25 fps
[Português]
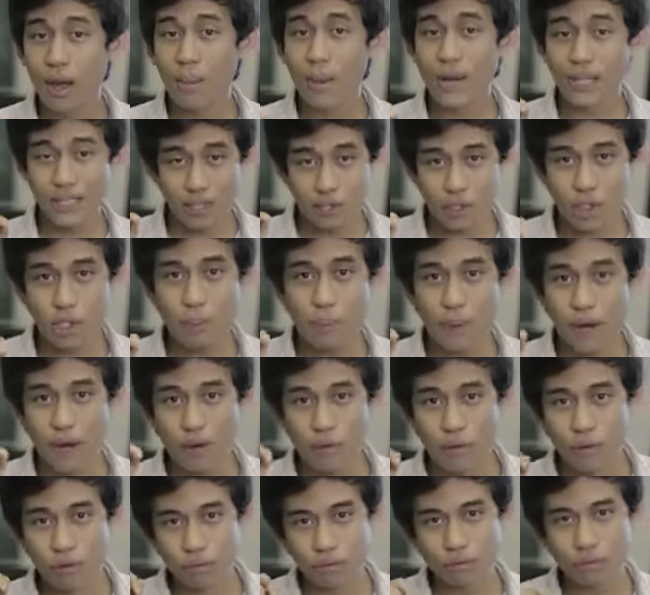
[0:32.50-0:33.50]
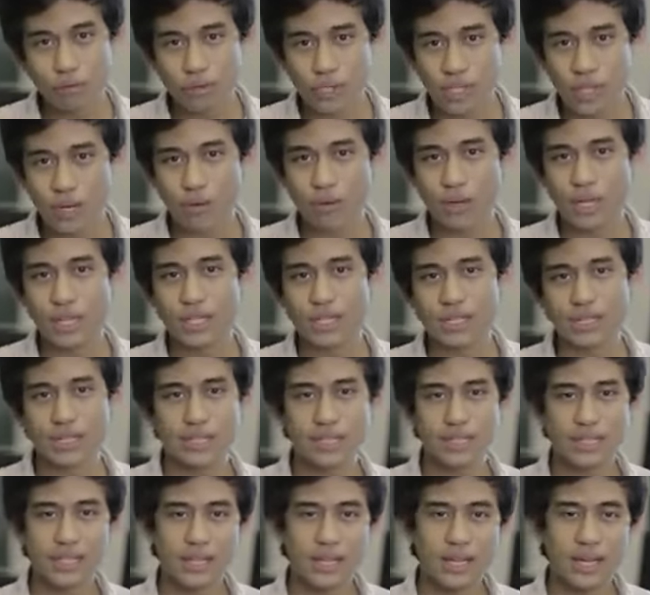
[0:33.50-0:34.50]
Mas eu te pergunto, Jean
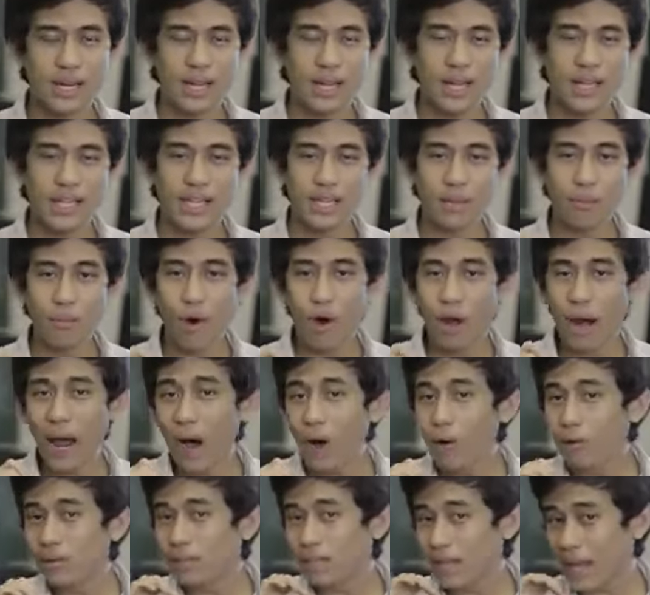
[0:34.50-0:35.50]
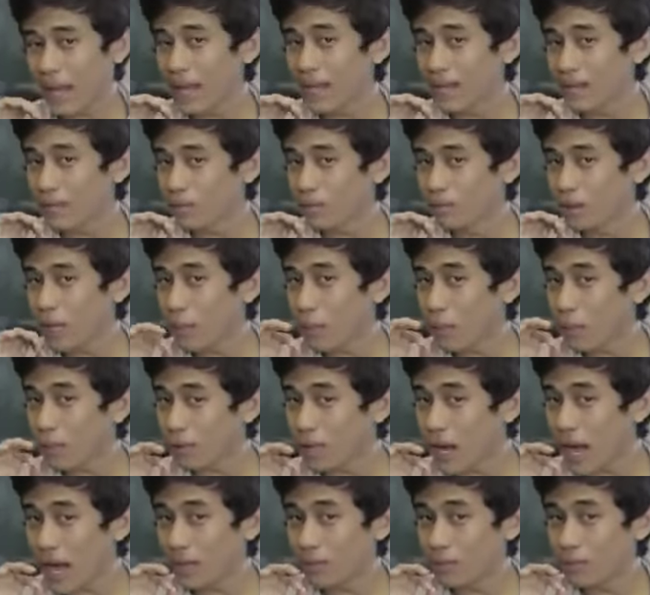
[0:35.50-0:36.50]
Willis, que moral tem um
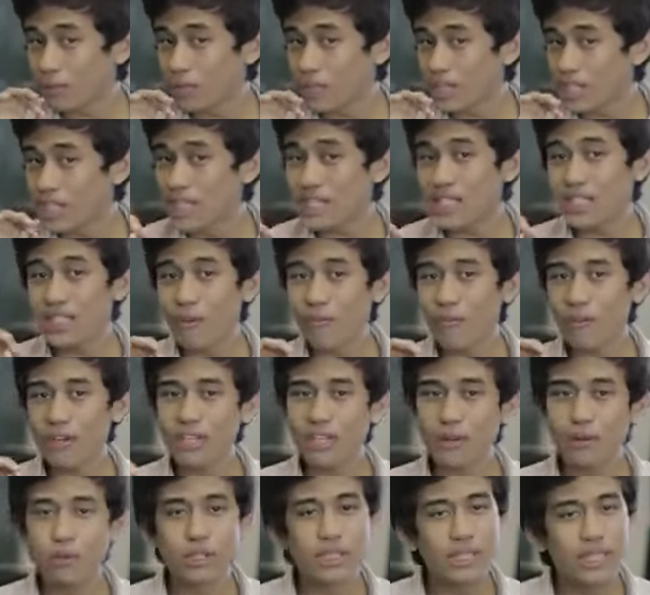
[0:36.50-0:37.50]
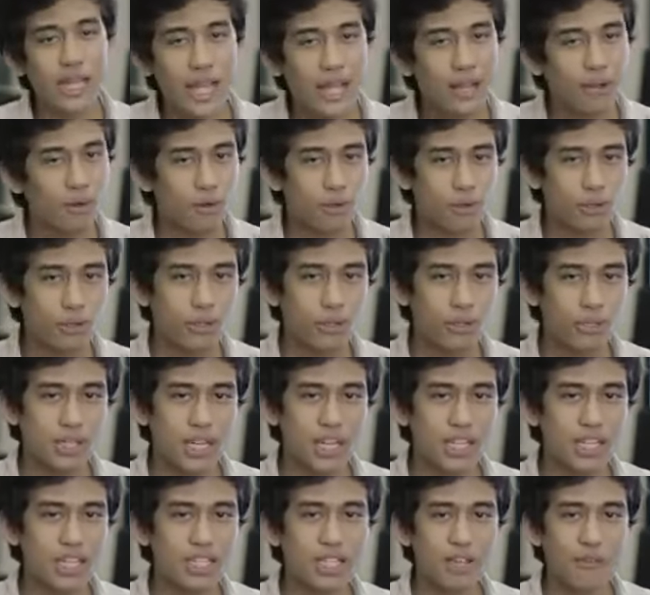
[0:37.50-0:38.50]
deputado que diz defender os negros,
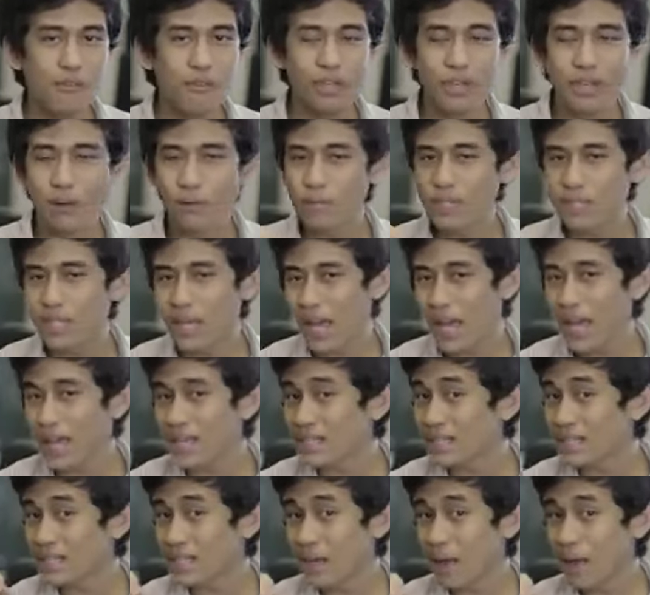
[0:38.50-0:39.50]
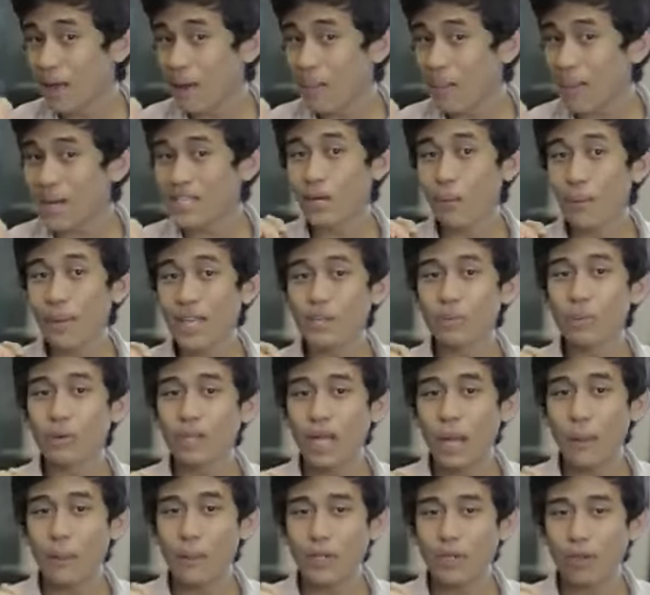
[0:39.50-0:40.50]
que diz defender os gays, mas ao
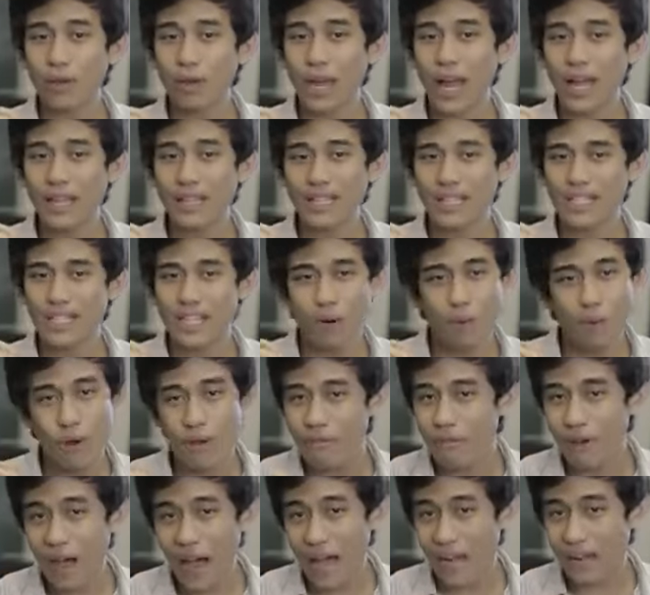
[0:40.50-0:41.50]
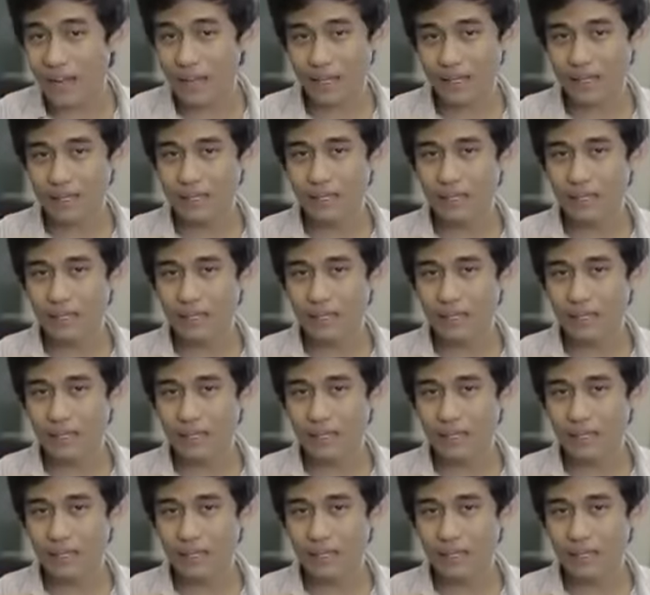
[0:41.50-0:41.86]
mesmo tempo idolatra Che Guevara?